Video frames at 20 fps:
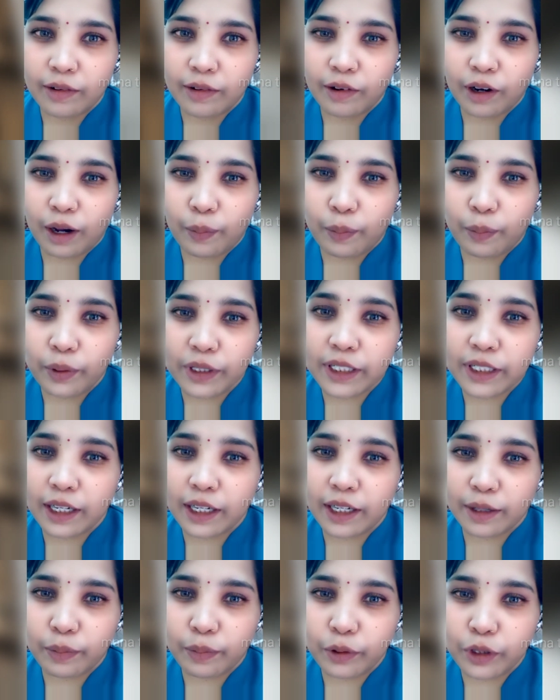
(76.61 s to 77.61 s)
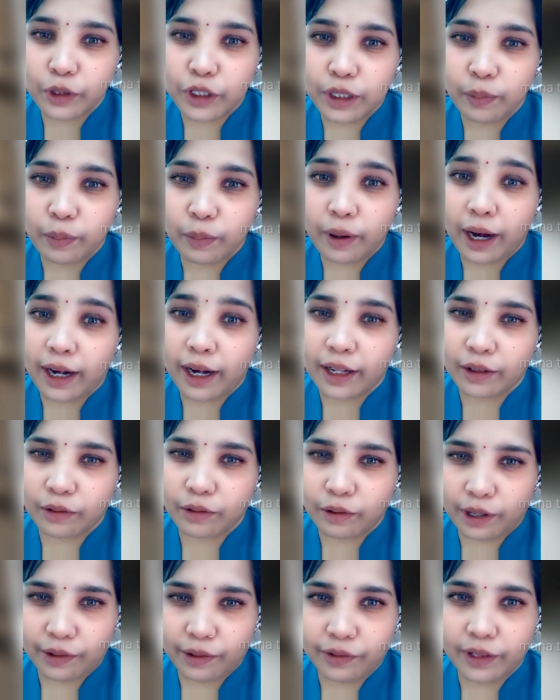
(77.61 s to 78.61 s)
ఒకప్పుడు చెల్లికి బుద్ధి చెప్పి ఆడద
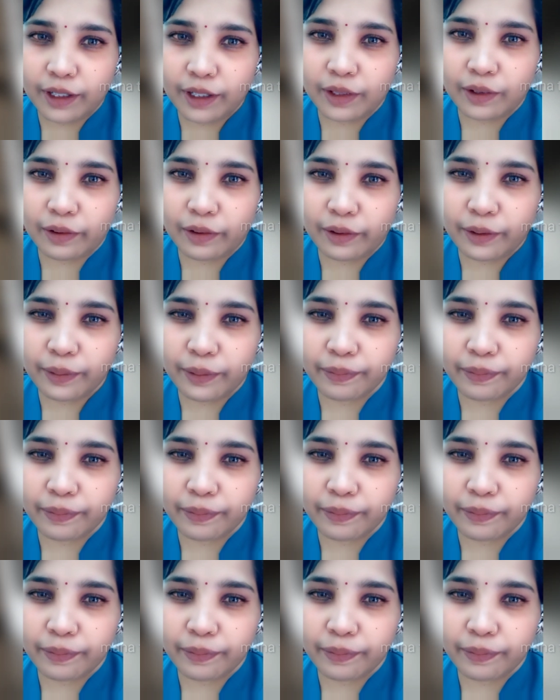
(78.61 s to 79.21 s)
కూడా ఉంది అందులో